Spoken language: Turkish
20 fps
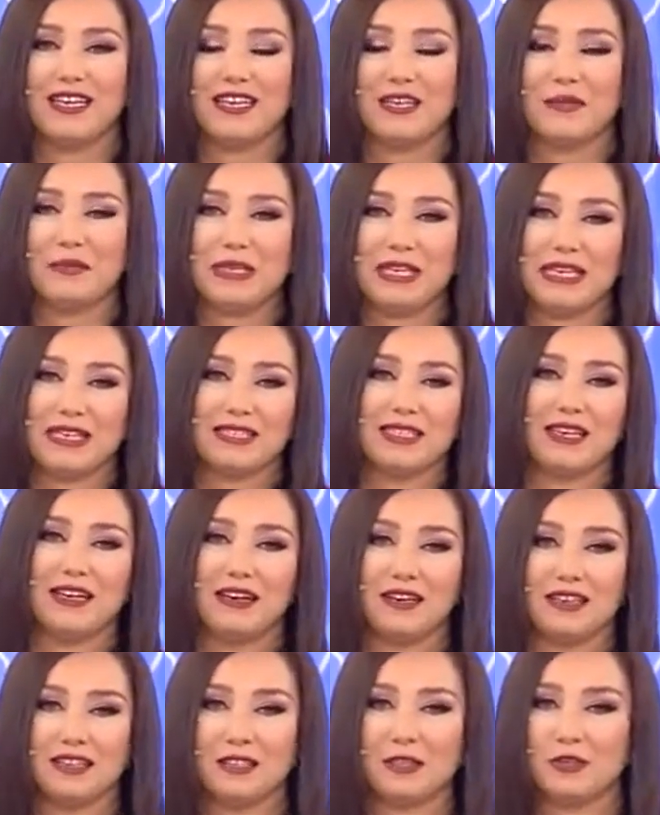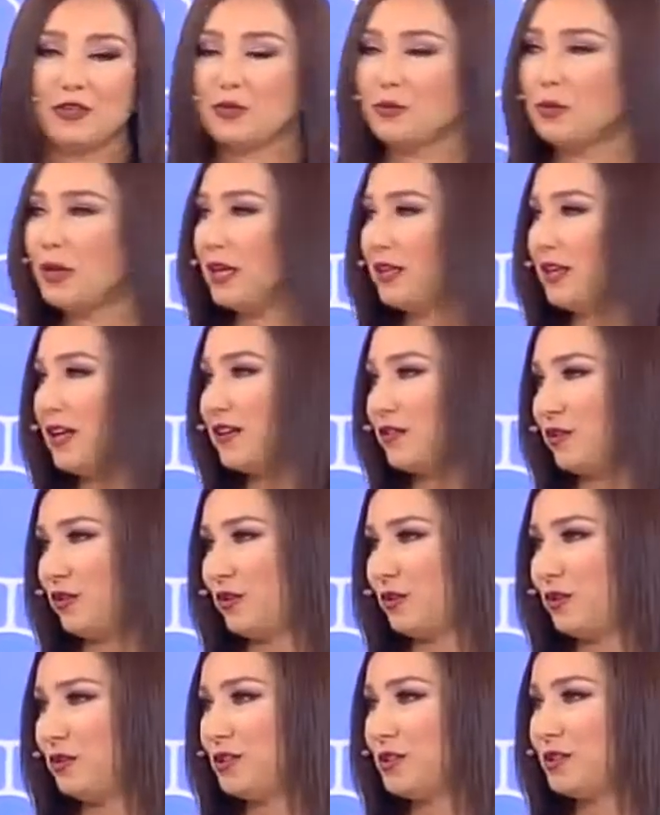Ee, bir kez daha hayırlı cumalar
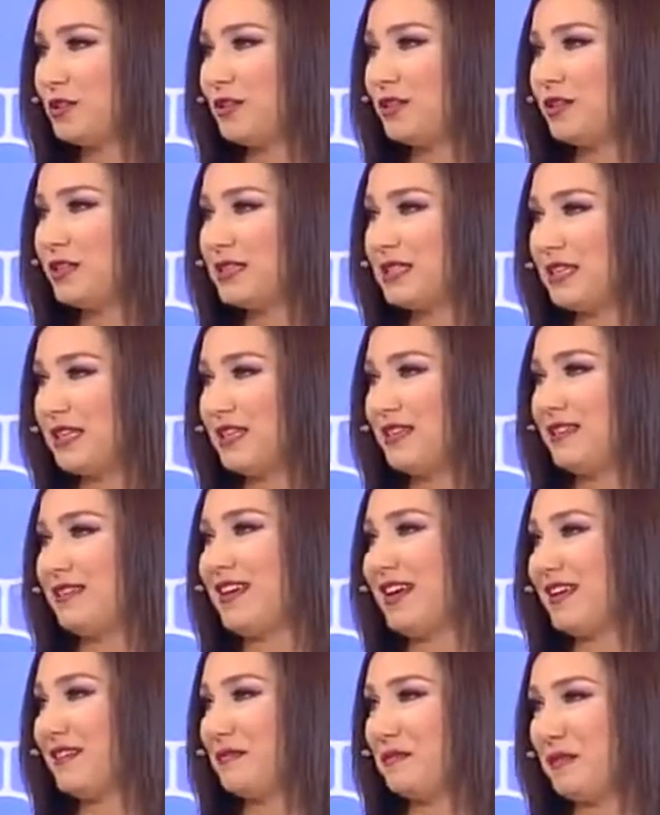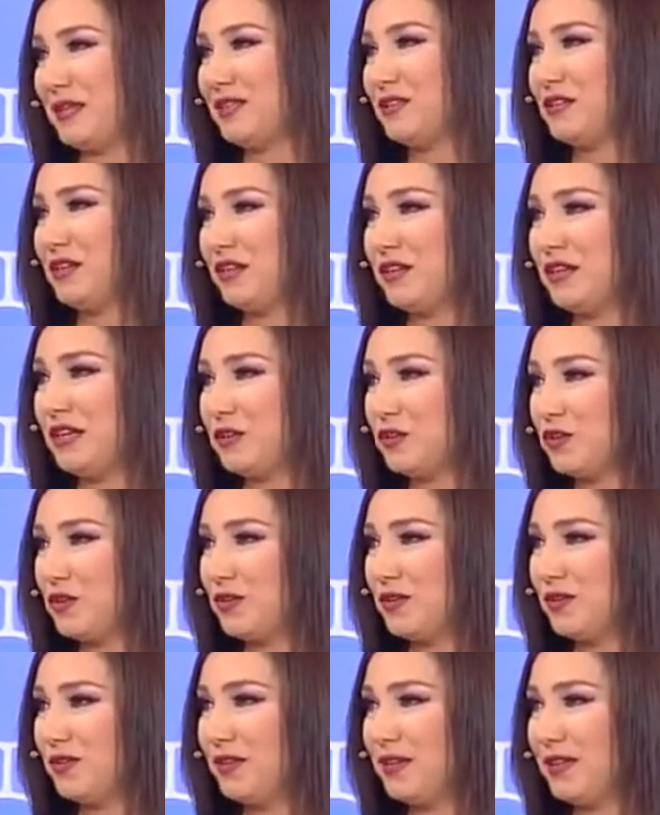diyoruz. Ee, Sait'ten bir
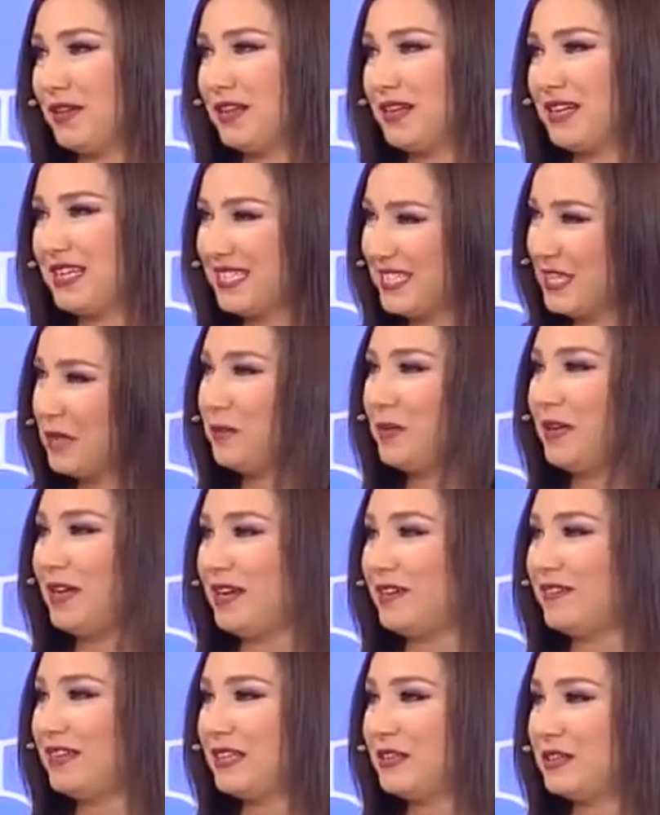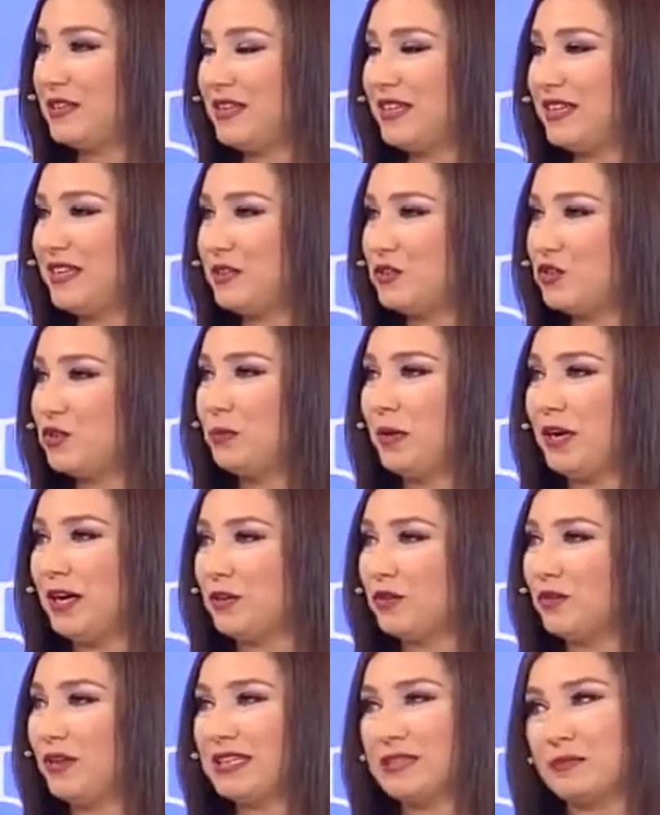Kısa bir dua edeyim. Kısa bir evet e,
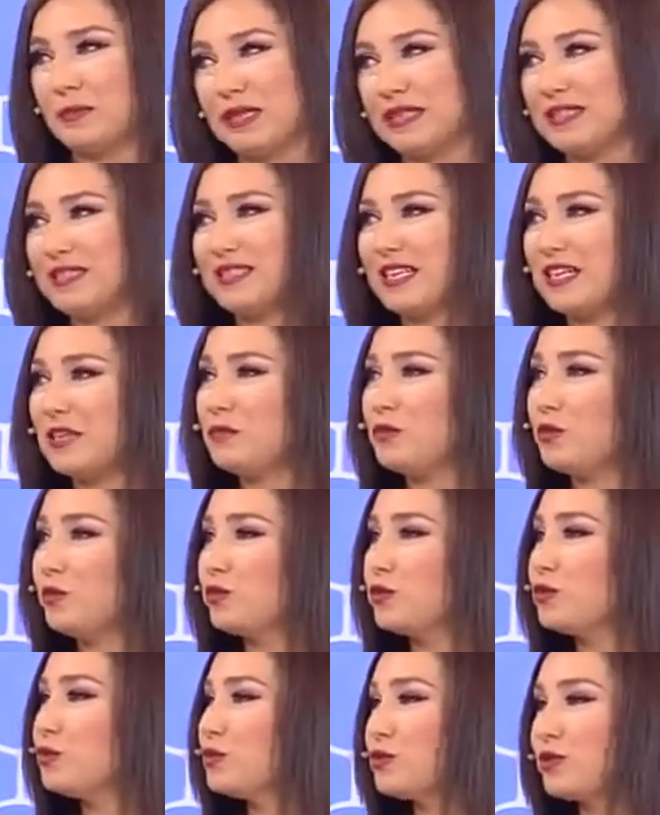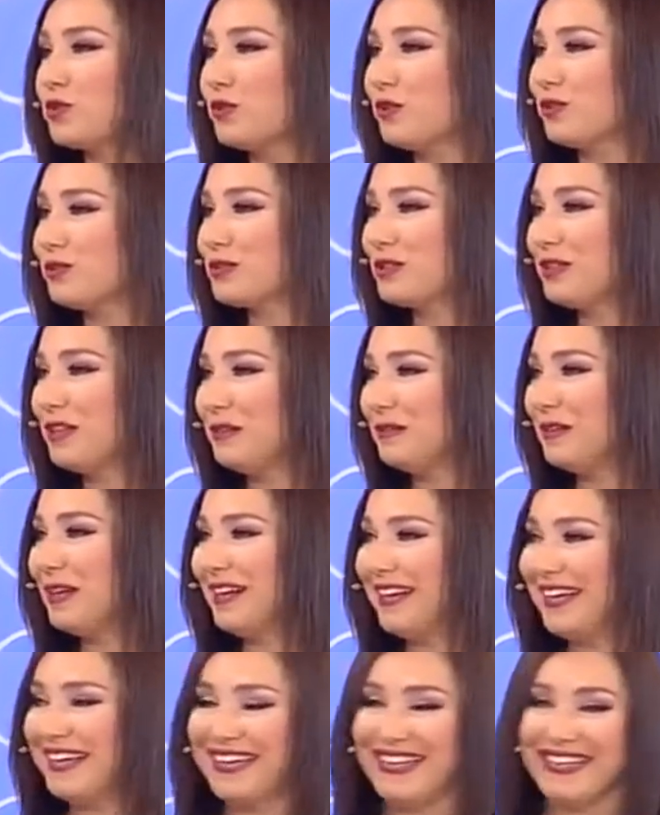cuma duası. Ben isterim ki uzun uzun olsun
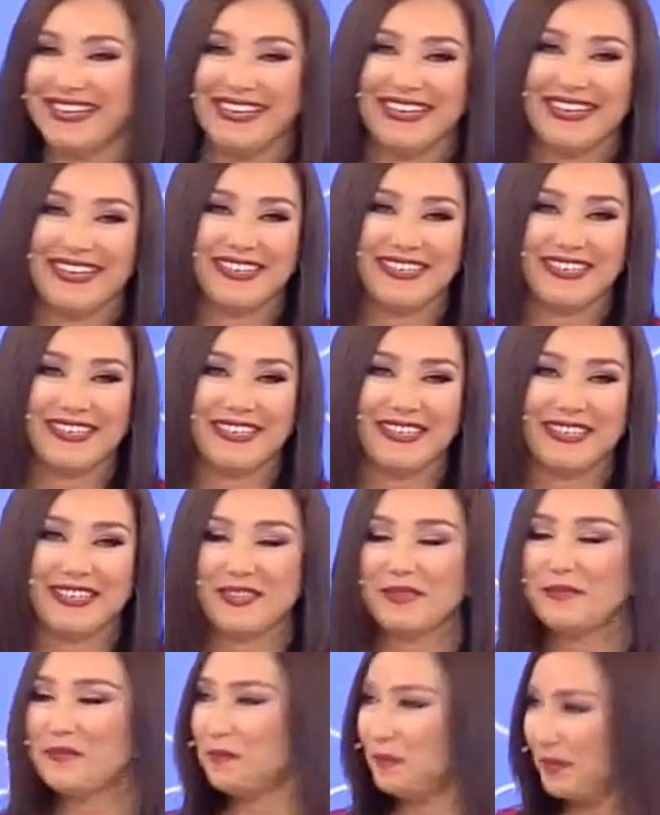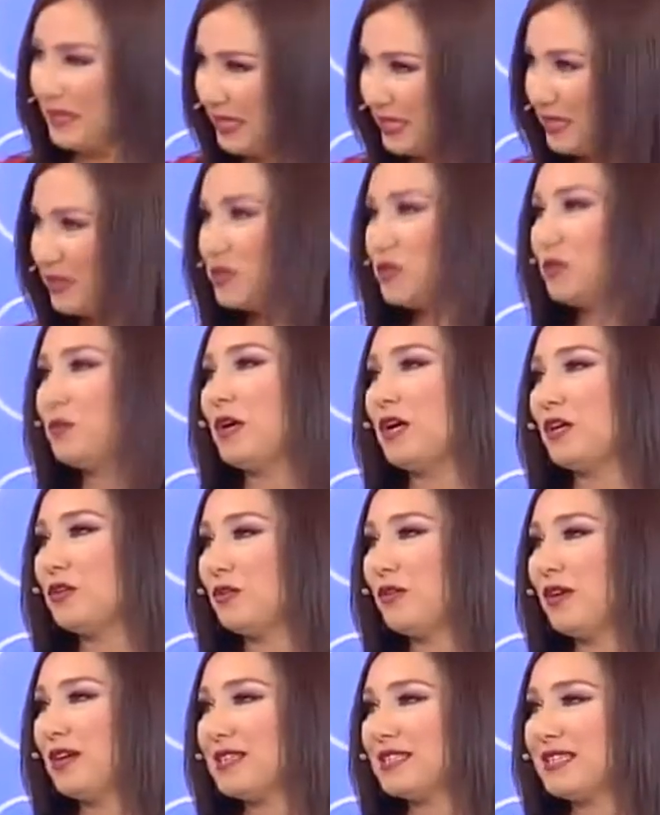ama e, bir cuma
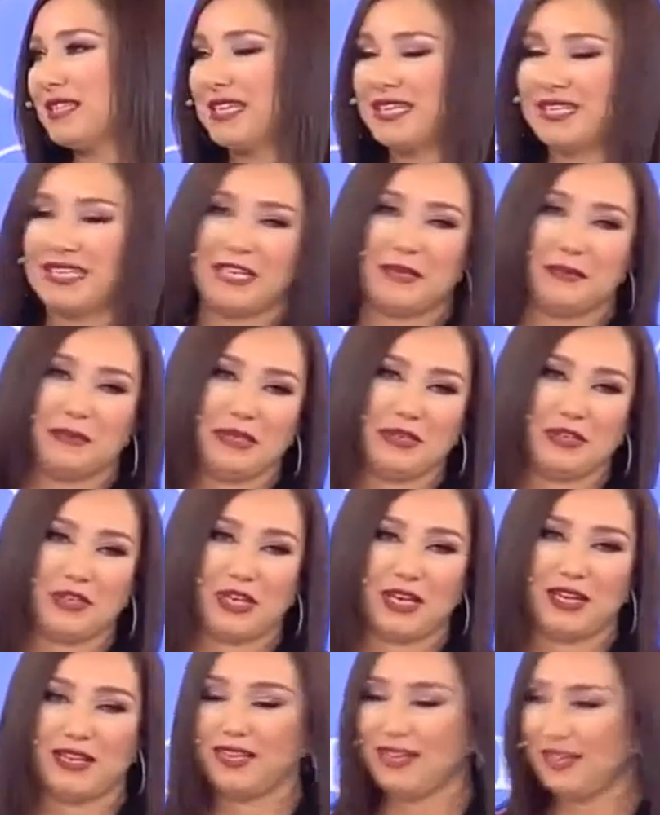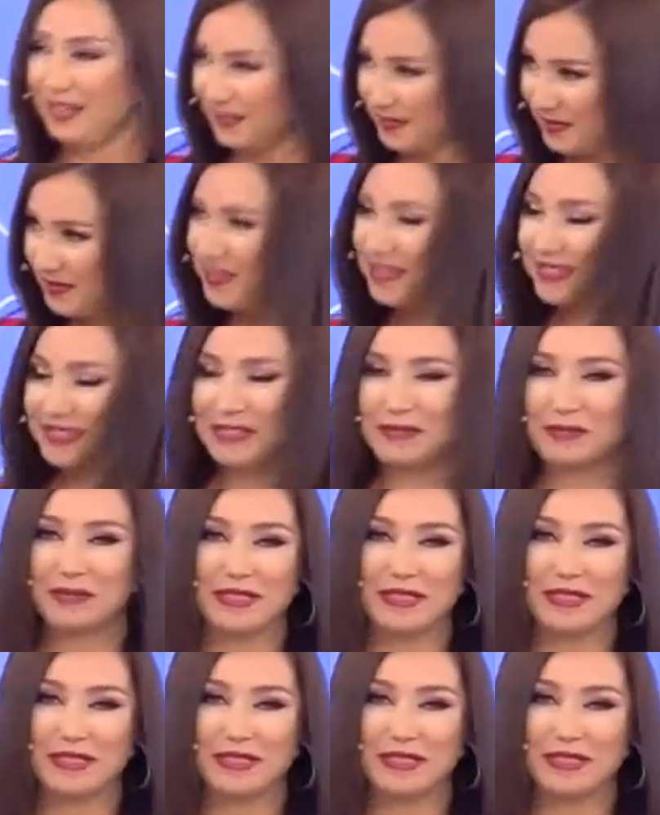duası edelim Olur, olur, inşallah. Müsaadenizle.